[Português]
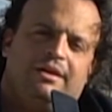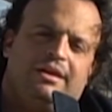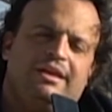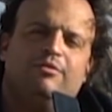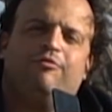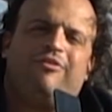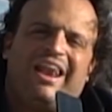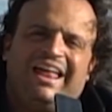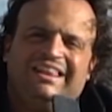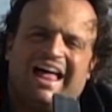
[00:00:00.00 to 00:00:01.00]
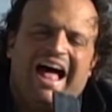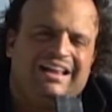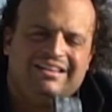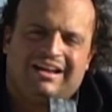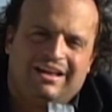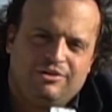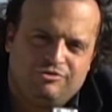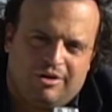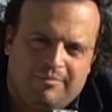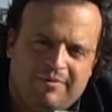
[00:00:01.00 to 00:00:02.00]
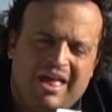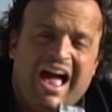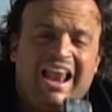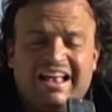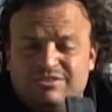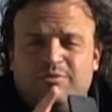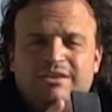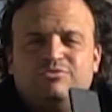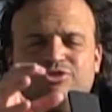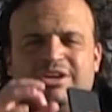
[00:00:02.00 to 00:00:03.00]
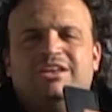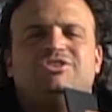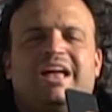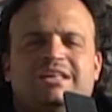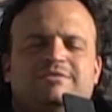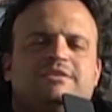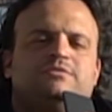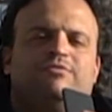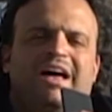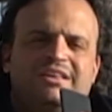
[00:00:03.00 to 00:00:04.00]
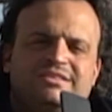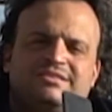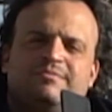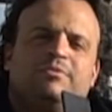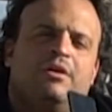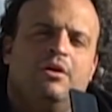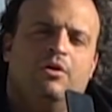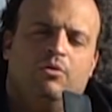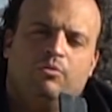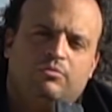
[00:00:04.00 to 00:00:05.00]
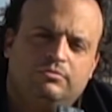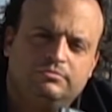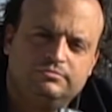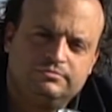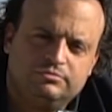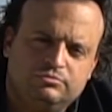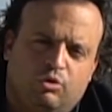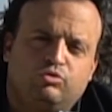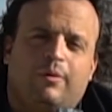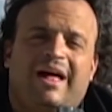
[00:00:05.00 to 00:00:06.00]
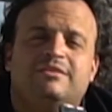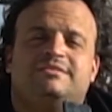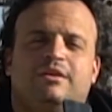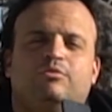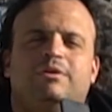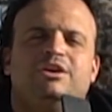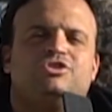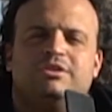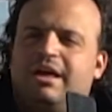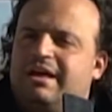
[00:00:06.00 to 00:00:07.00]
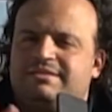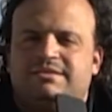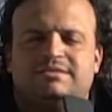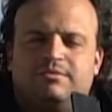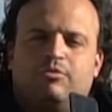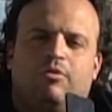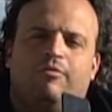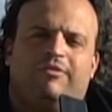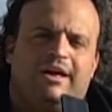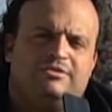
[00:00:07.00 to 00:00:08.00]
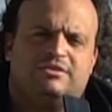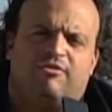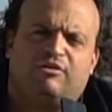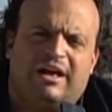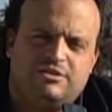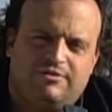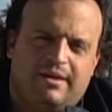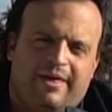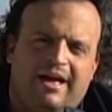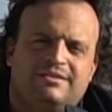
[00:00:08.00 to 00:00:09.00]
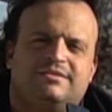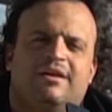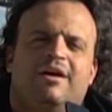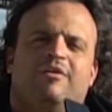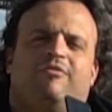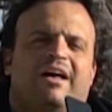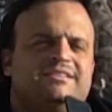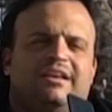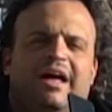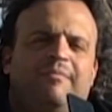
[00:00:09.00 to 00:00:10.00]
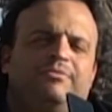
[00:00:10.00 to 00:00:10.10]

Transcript: e não fala nada daquele idioma. Aliás, eu conheço gente que às vezes faz um doutorado de sanduíche, né? Esses convênios, as faculdades federais fazem lá